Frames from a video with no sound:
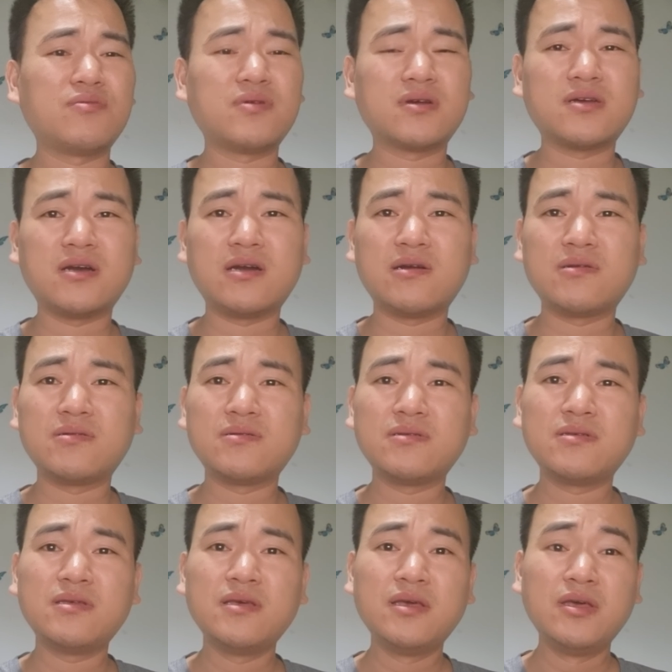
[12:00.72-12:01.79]
我靠！
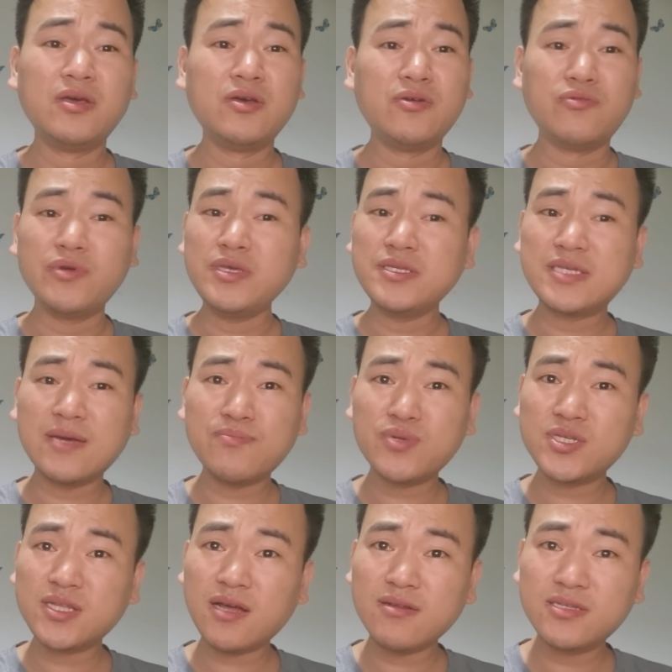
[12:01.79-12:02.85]
我以前不
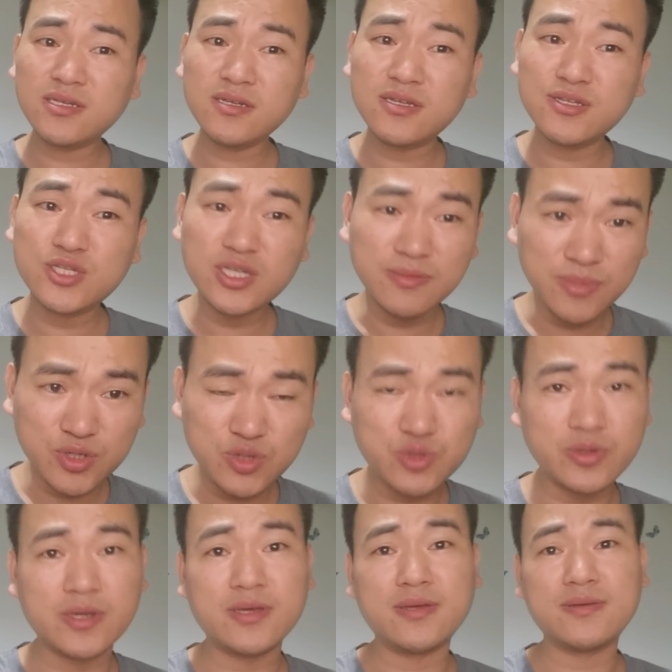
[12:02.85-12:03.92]
知道这个人这么
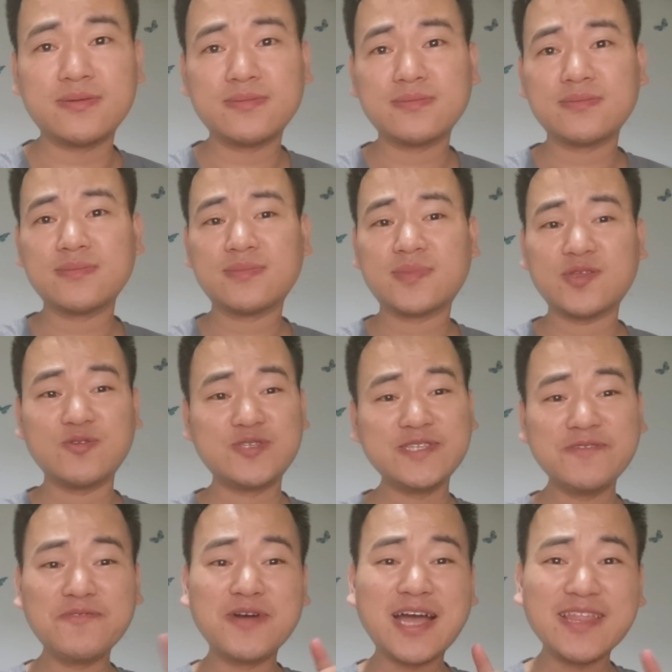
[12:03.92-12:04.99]
水。我今
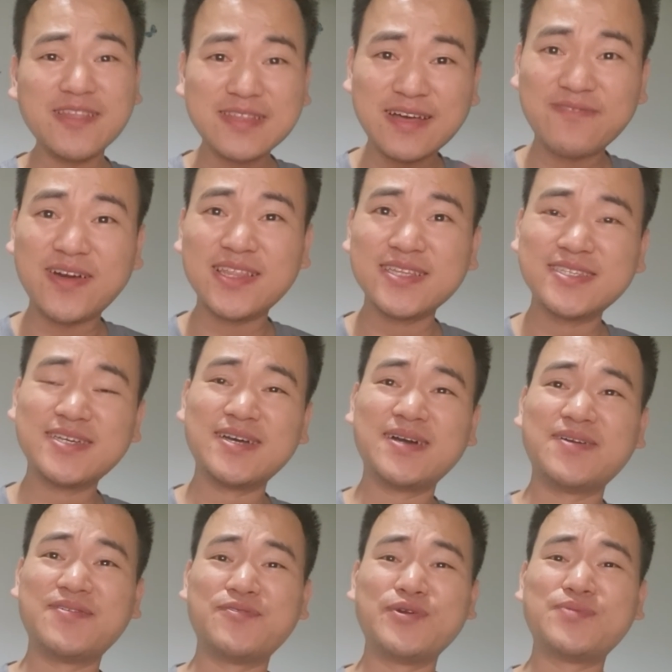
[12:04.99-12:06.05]
天我看到他发的这
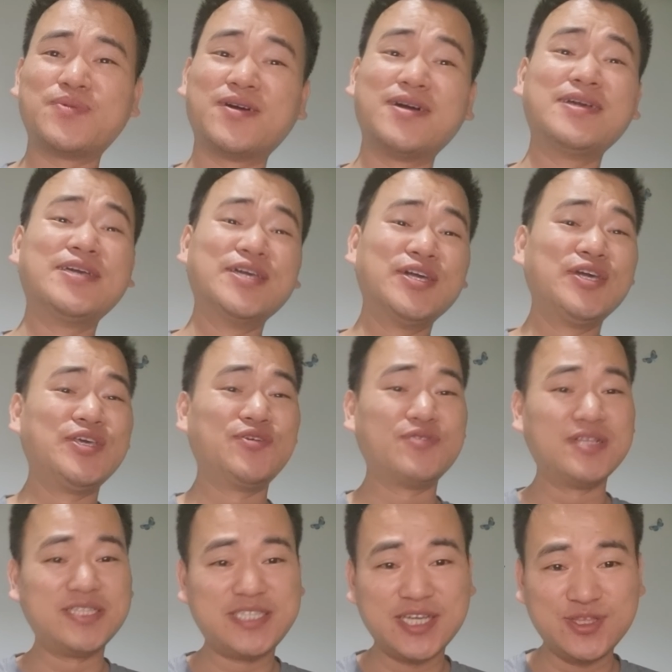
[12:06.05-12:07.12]
个微博，有
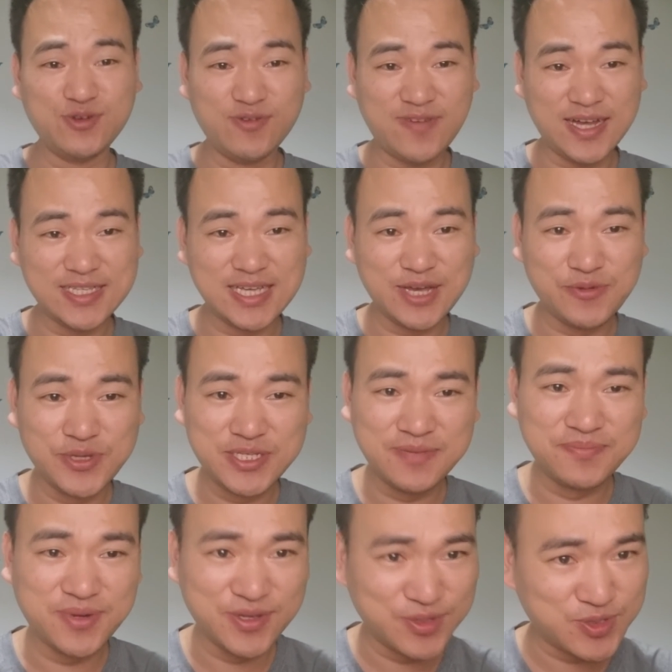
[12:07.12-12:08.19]
人截图发在微
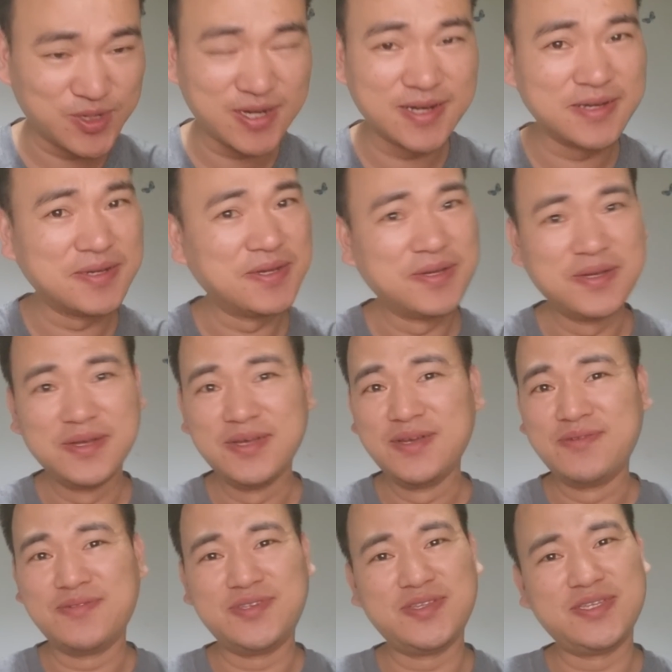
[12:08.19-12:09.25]
信朋友圈，
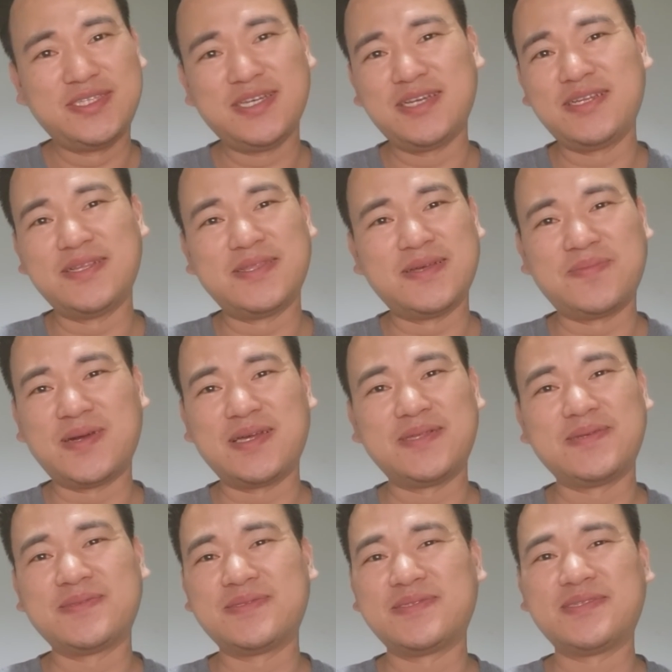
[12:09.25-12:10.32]
我觉得这个人他妈
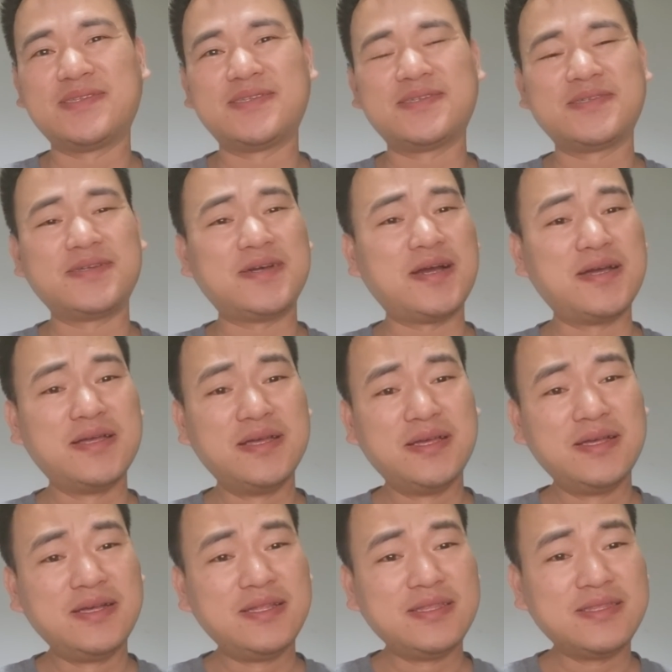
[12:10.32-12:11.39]
的，就是
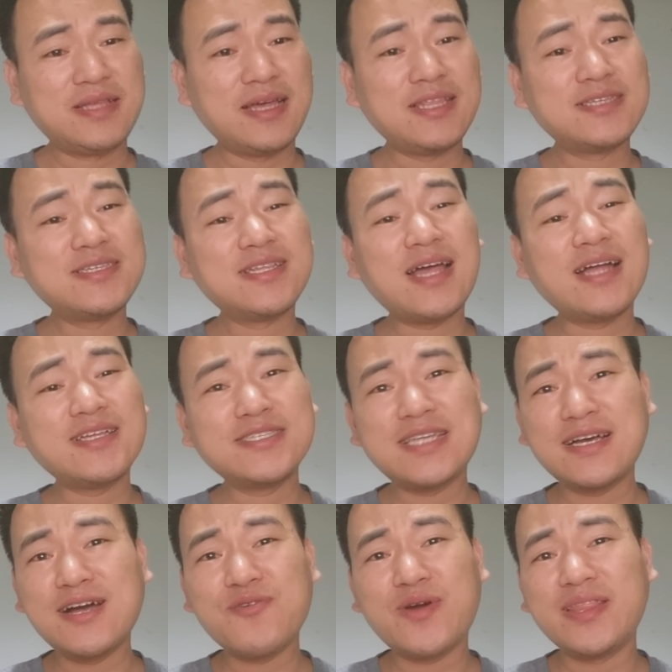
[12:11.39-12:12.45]
他的这他这
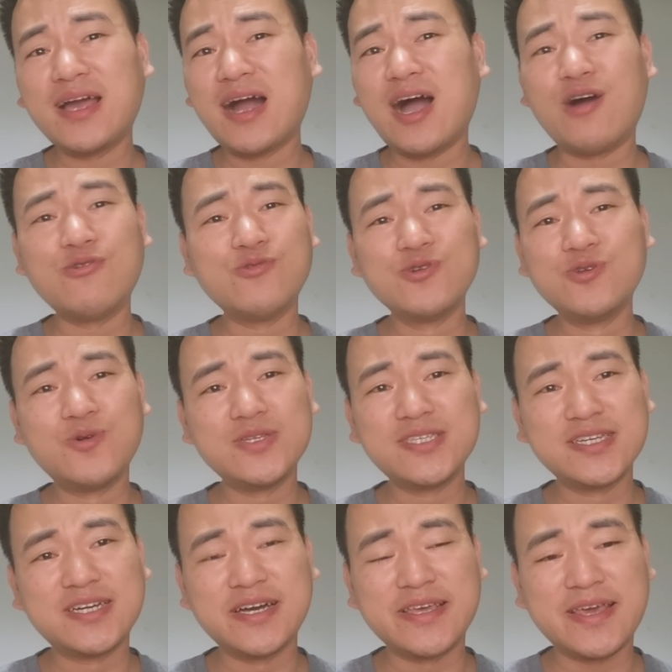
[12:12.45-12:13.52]
三个观点毫无逻
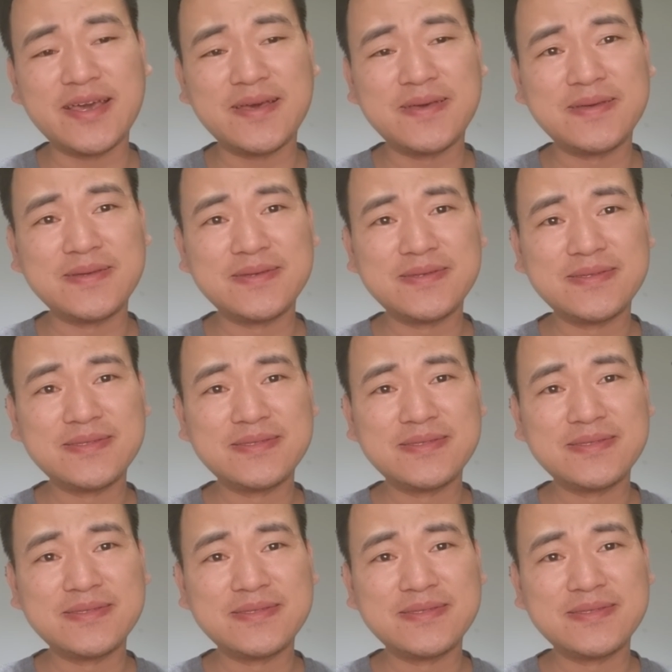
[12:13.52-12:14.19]
辑可言，